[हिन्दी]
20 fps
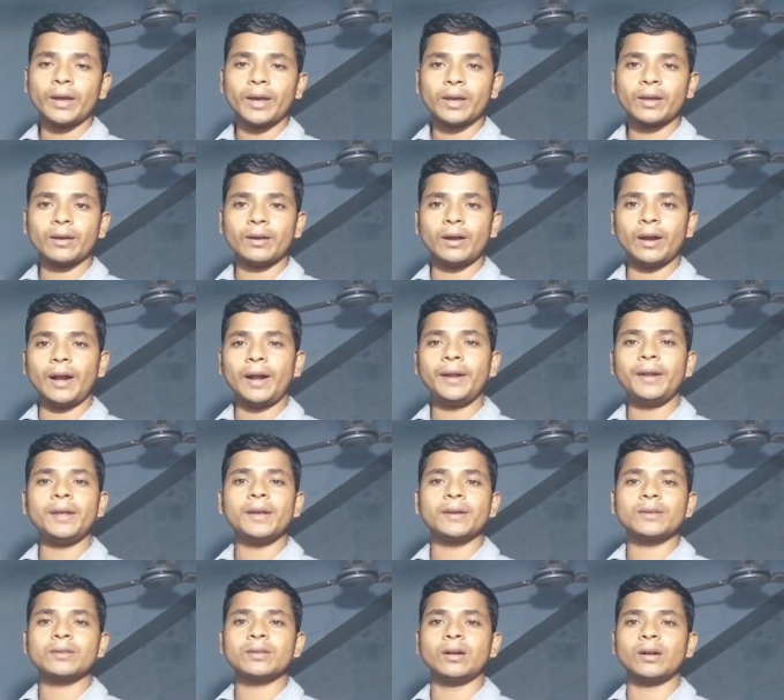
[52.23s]
एक
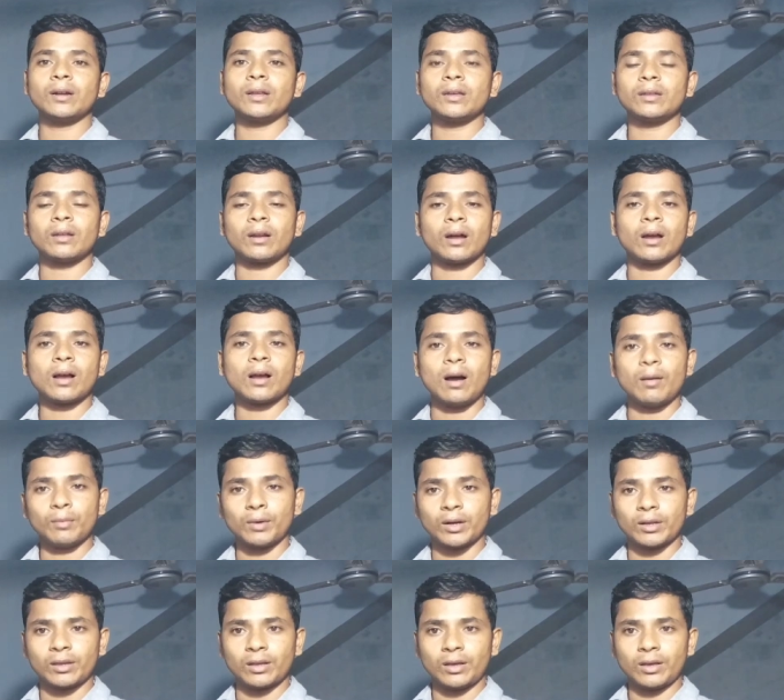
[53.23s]
एंटी एक्सीडेंट की तरह
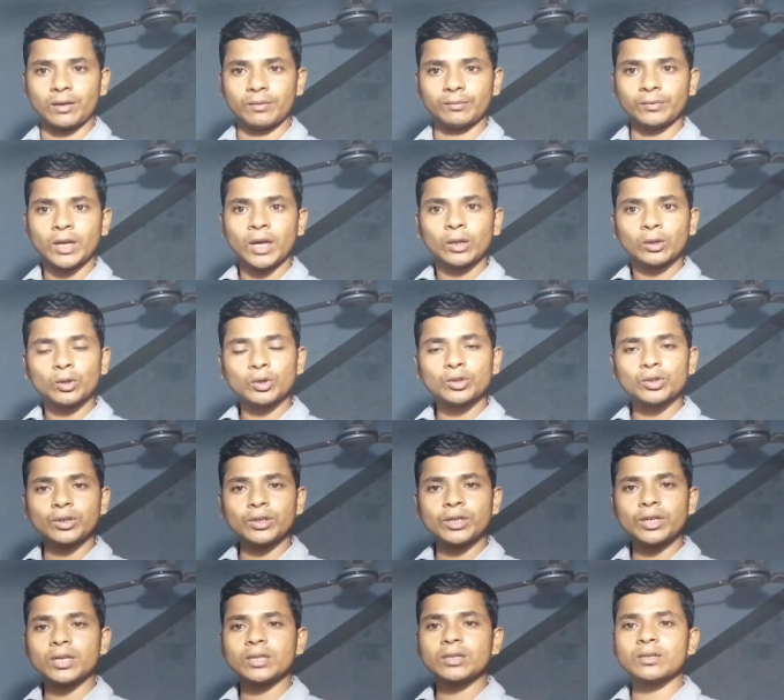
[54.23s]
काम करती है
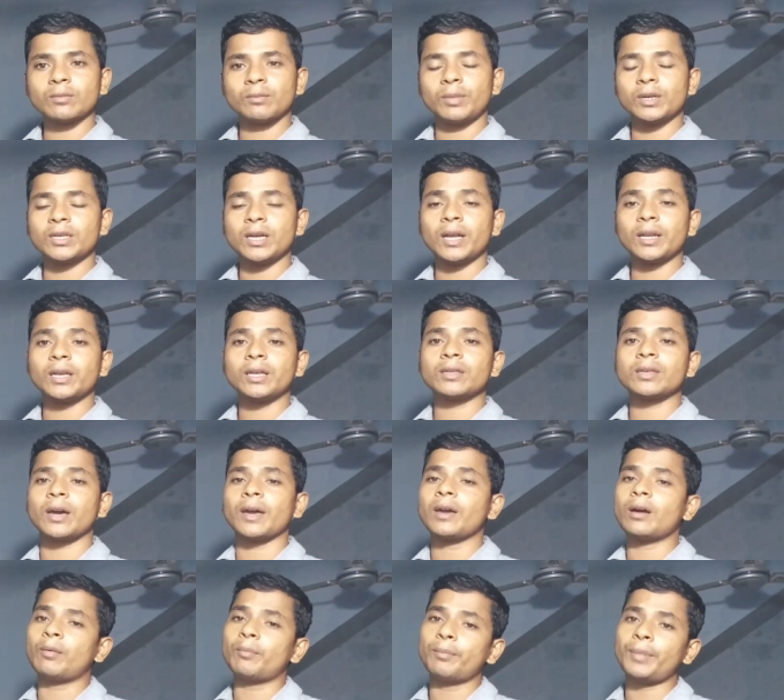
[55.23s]
दोस्तों ये बाज़ार की
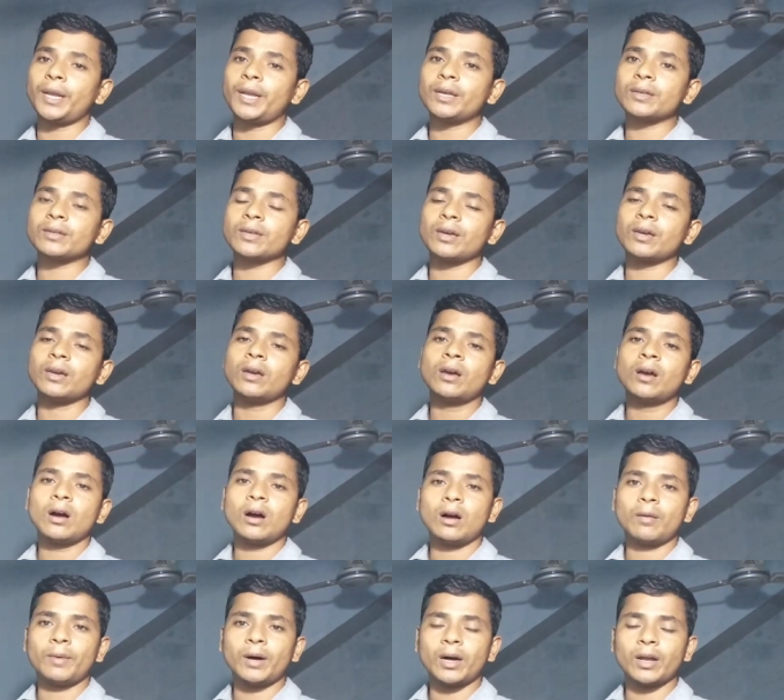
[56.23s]
चाय हम पीने से
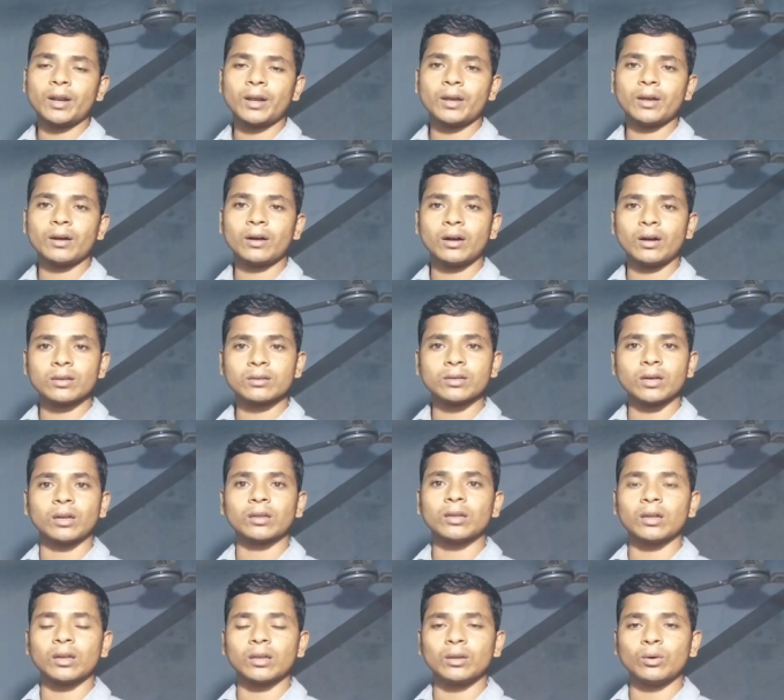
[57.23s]
हमारे
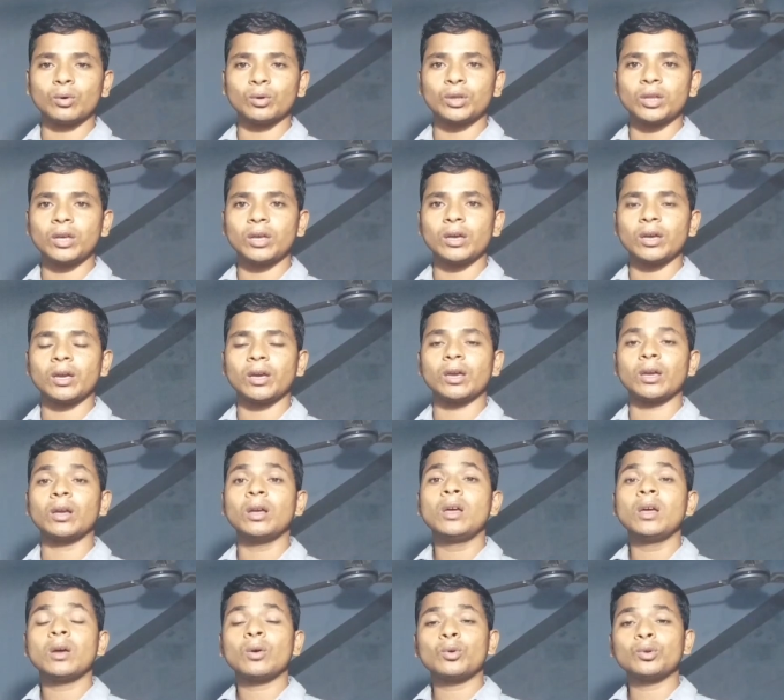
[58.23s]
सर दर्द होती है
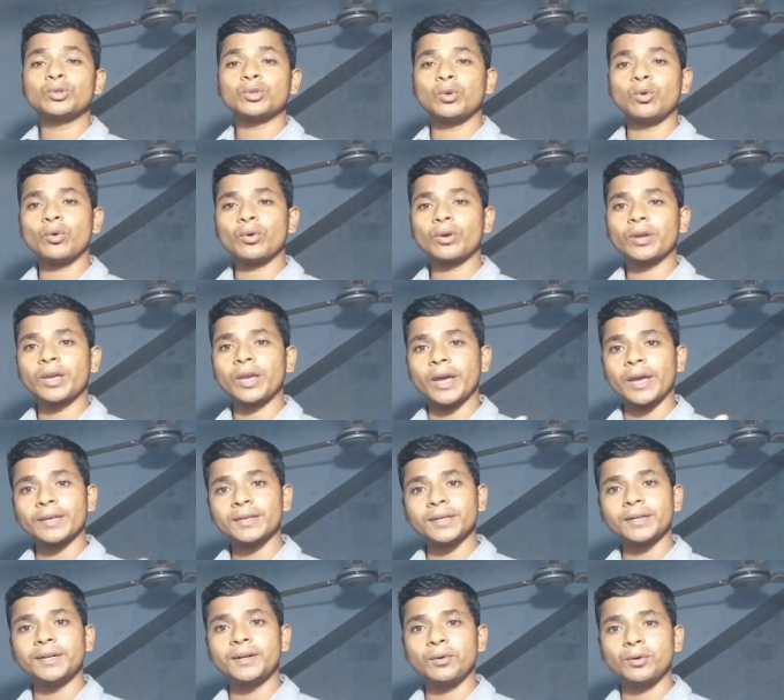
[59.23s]
कुछ लोग की
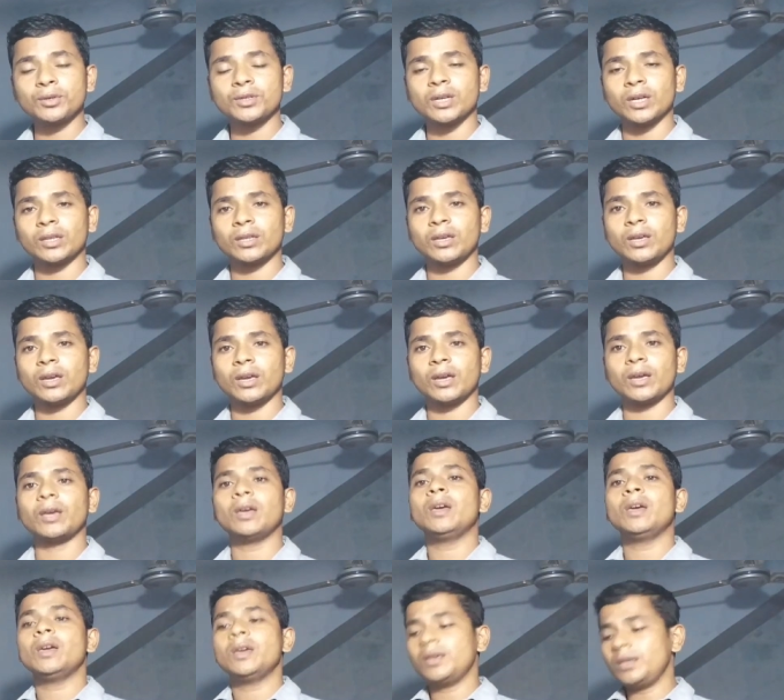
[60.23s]
एसिडिटी हो जाती है
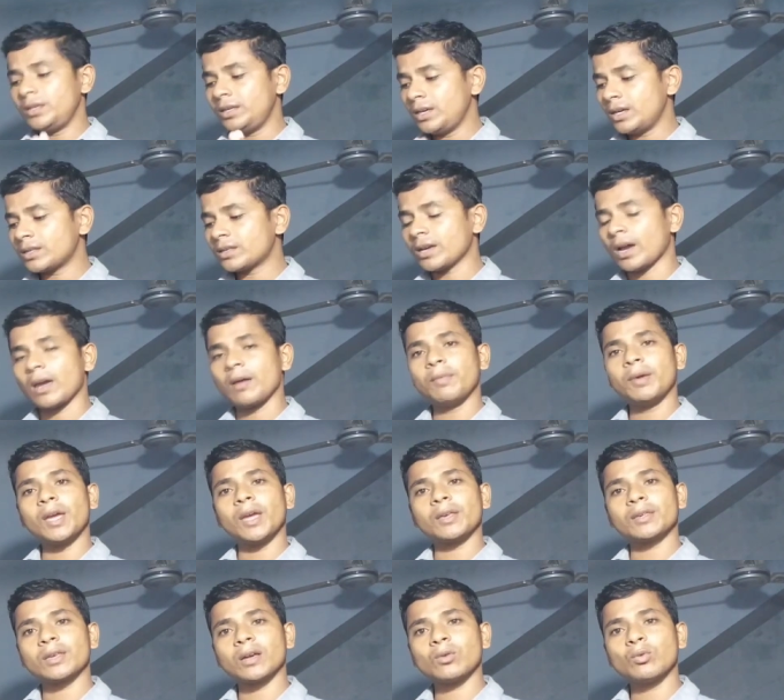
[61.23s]
ये चाय में
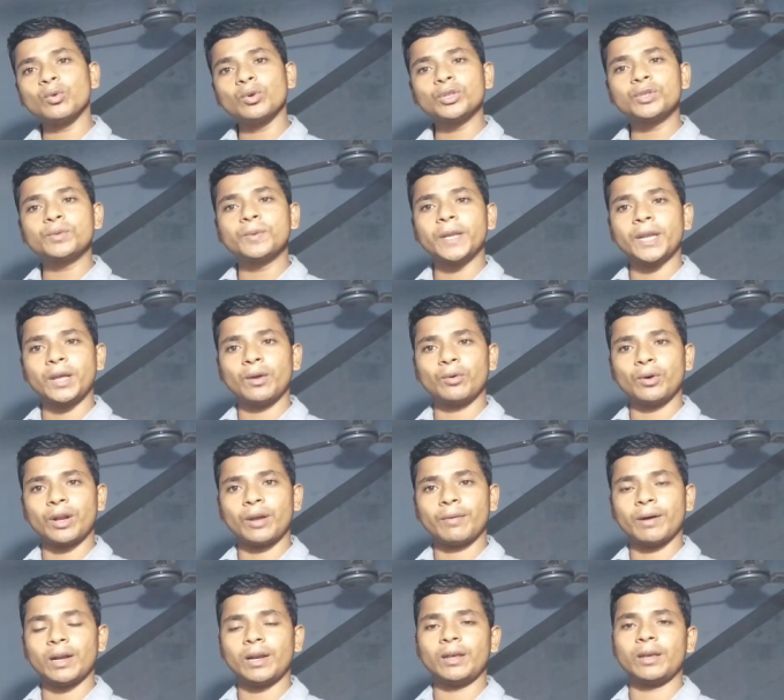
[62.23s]
ऐसा कुछ भी नहीं
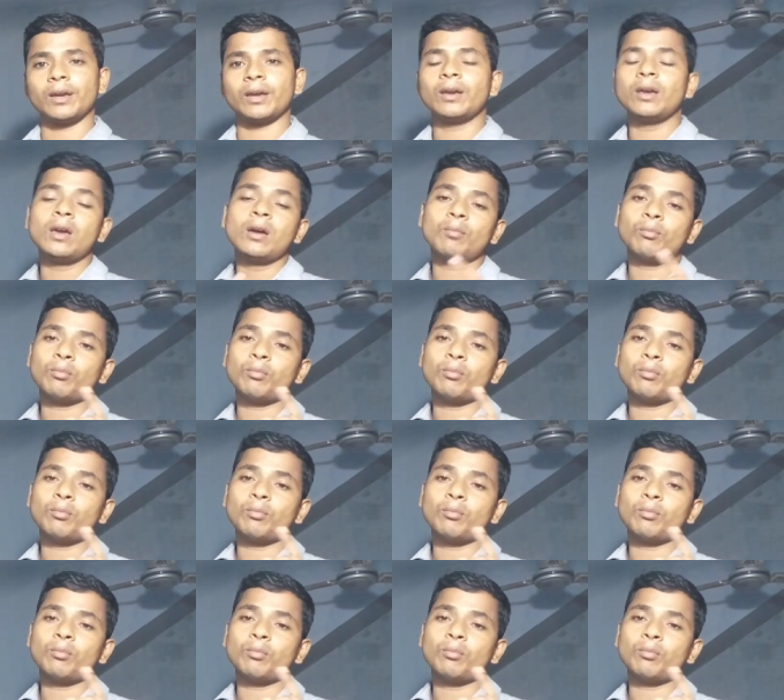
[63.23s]
होने वाली है